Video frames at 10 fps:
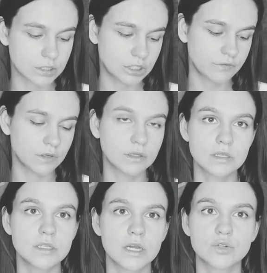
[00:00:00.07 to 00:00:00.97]
А
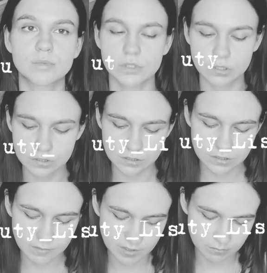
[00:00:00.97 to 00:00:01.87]
Джеффри на сдачу,
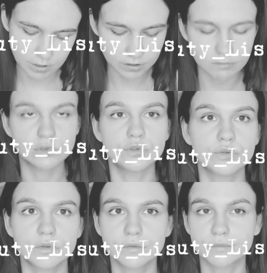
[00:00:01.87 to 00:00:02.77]
пожалуйста, насыпьте мне там чуть-чуть.